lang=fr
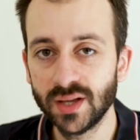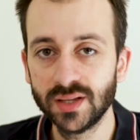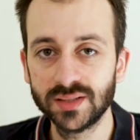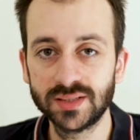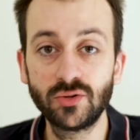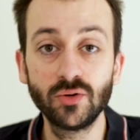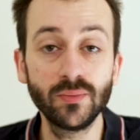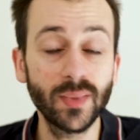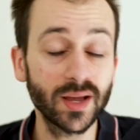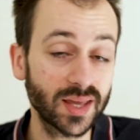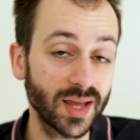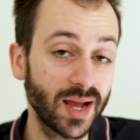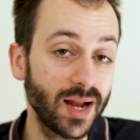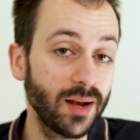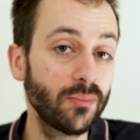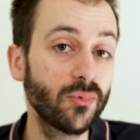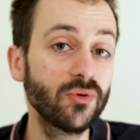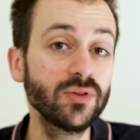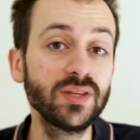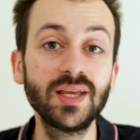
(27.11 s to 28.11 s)
C'est une marque
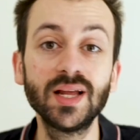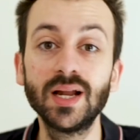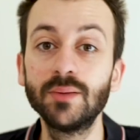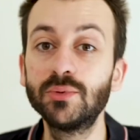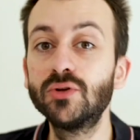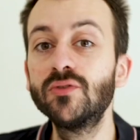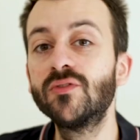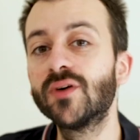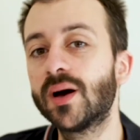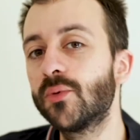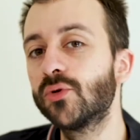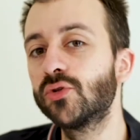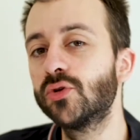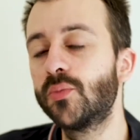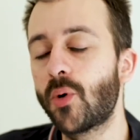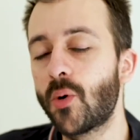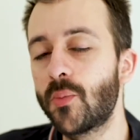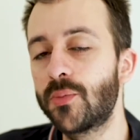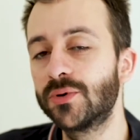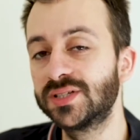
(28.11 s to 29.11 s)
allemande qui a l'habitude vraiment de
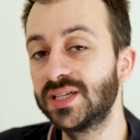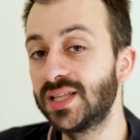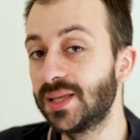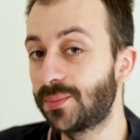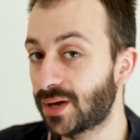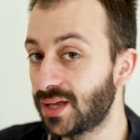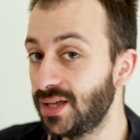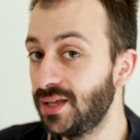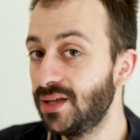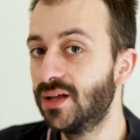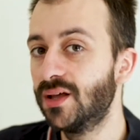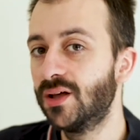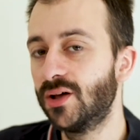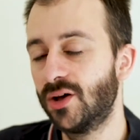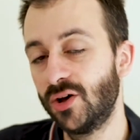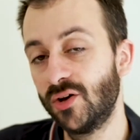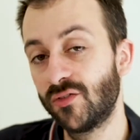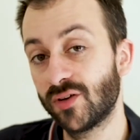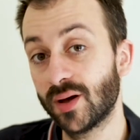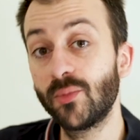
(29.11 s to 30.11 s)
proposer des prix
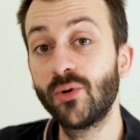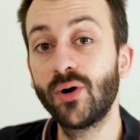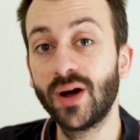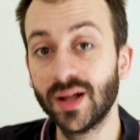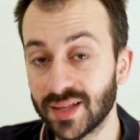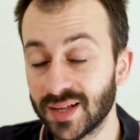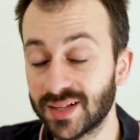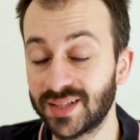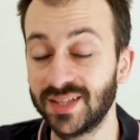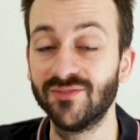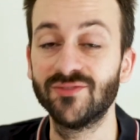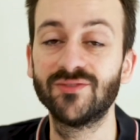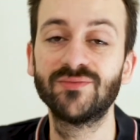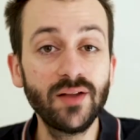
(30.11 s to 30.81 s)
euh, vraiment attractifs.